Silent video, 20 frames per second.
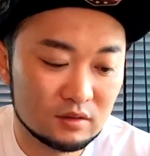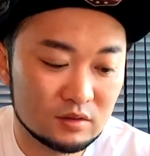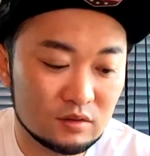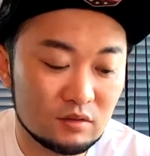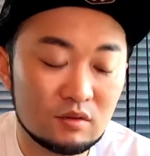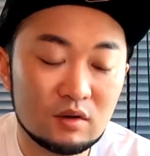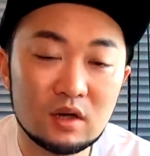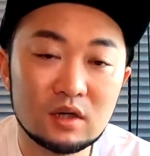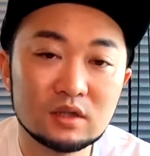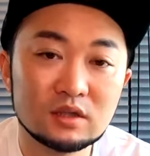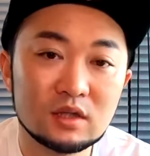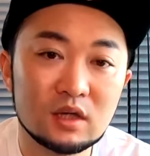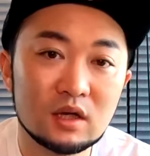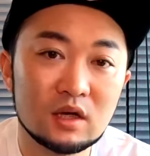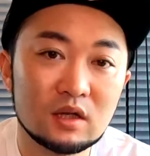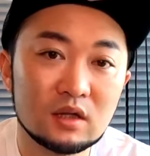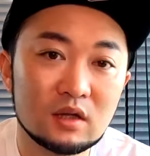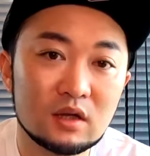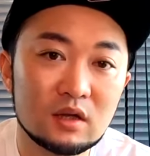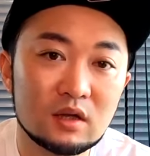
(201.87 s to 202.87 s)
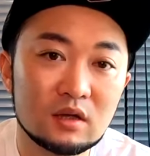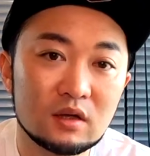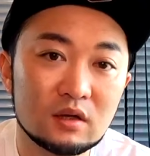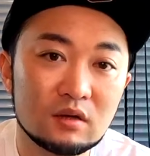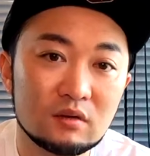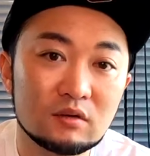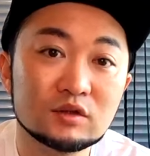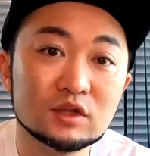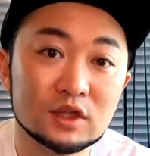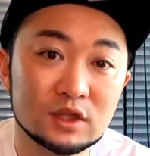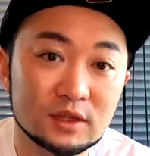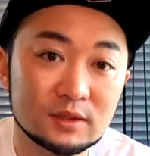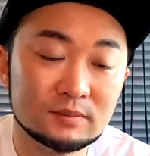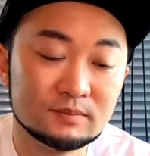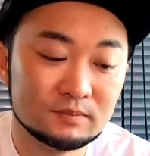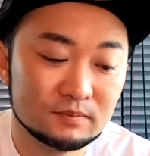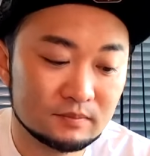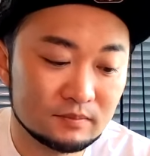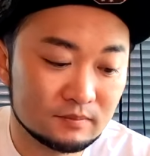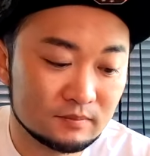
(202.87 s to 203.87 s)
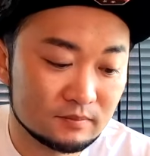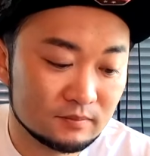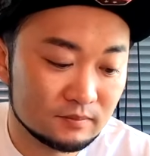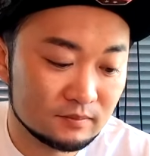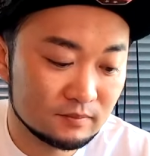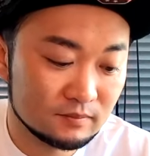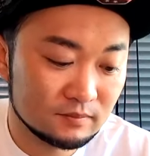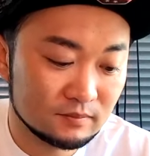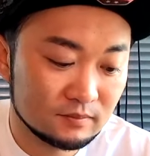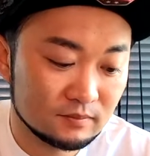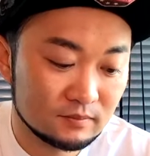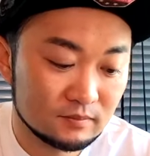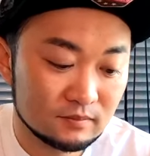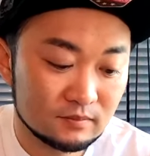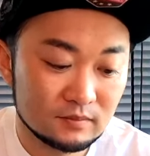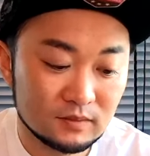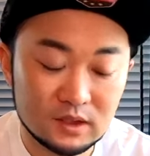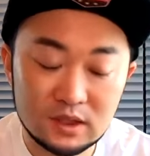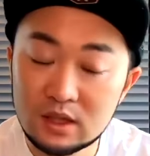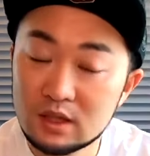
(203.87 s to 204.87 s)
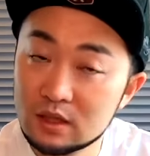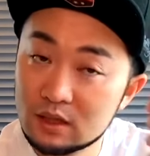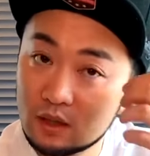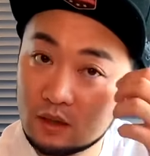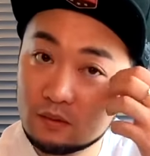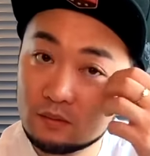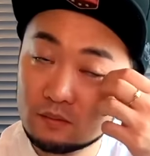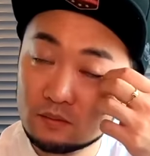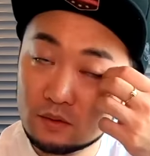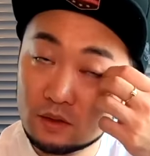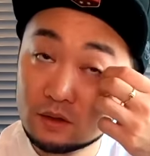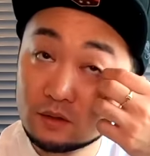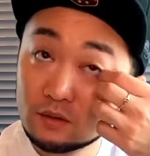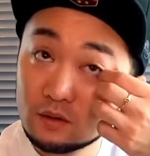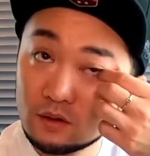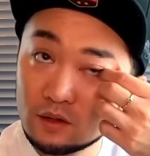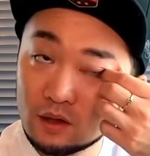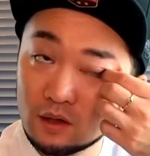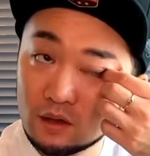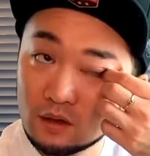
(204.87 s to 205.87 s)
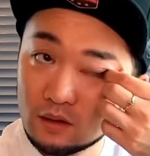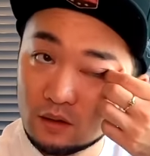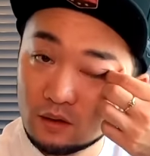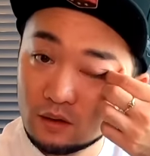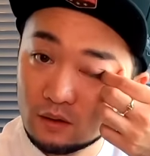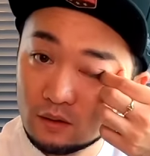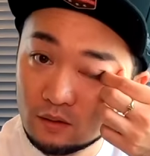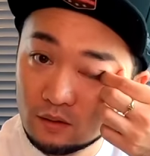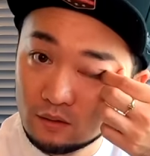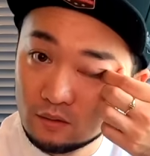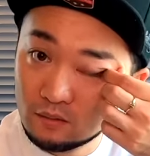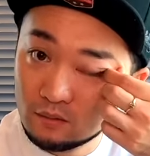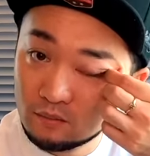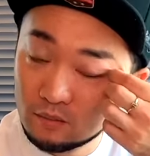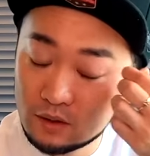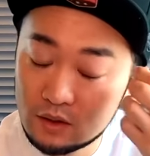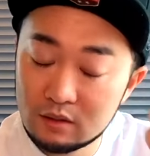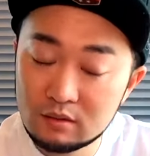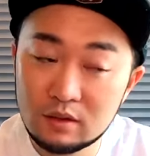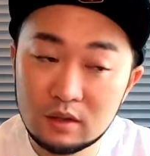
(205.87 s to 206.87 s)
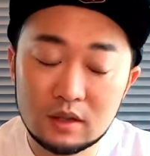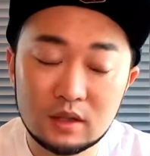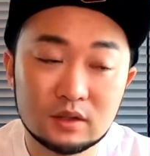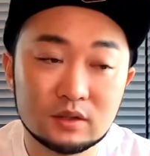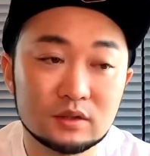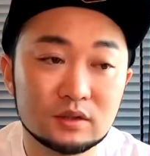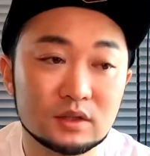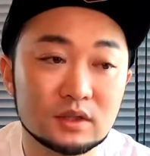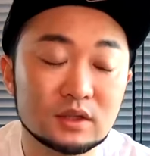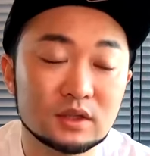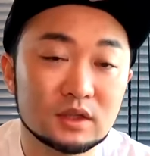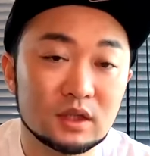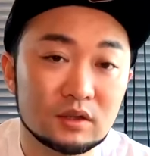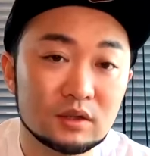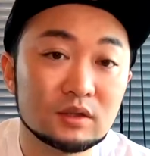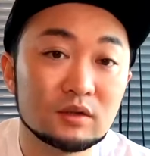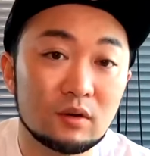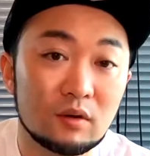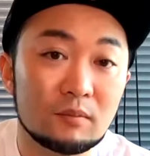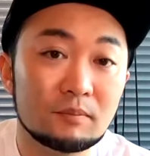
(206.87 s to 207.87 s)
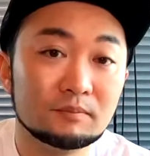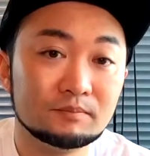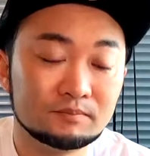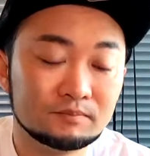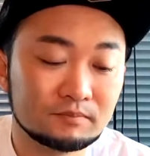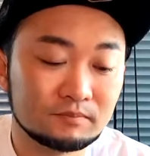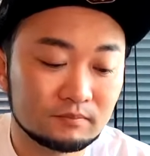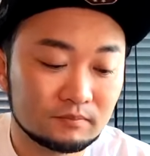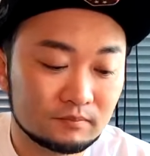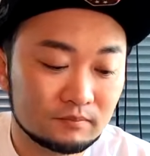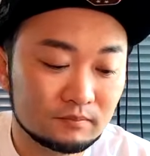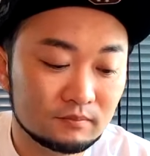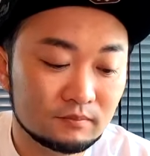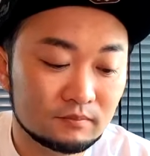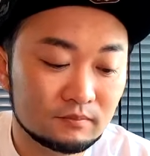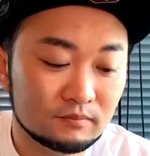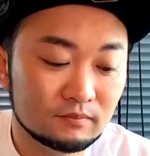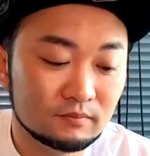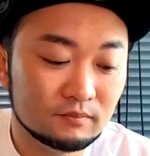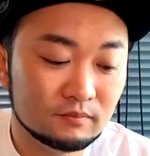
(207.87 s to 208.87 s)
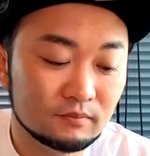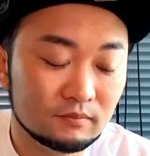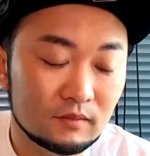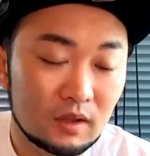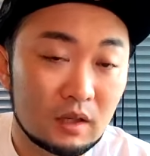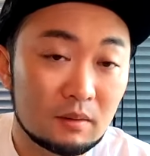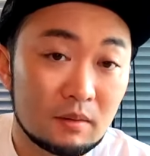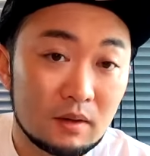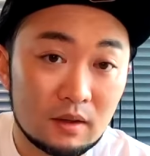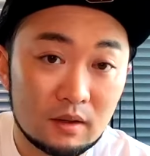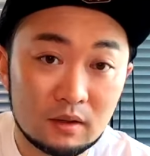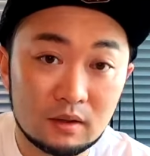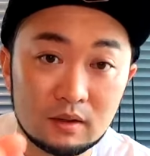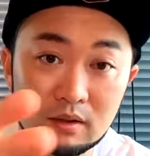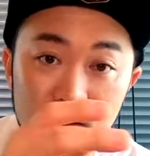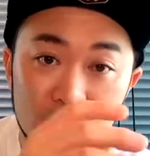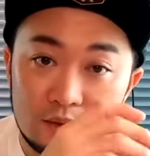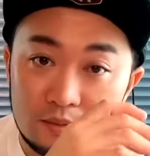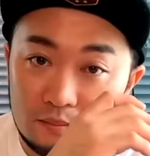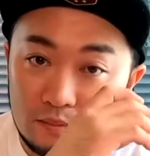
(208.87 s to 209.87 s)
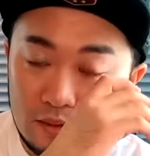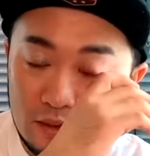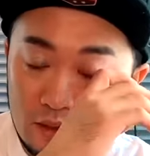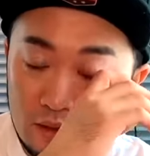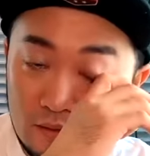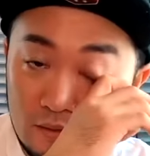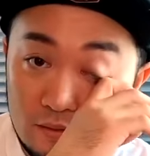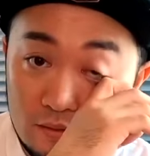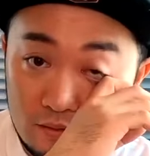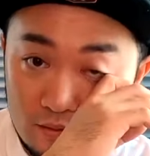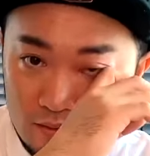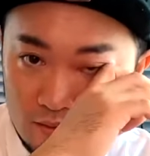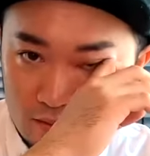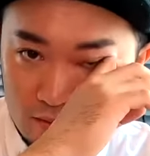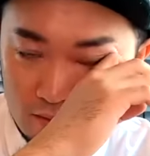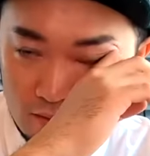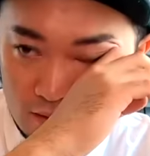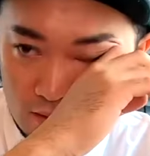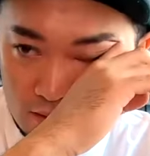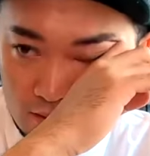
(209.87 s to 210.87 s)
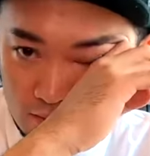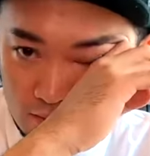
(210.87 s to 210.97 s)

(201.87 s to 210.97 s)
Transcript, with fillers: 紹介してあげてほしい。ぜひね。で、それで、見てくれた初心者の人、今、まだゴルフ、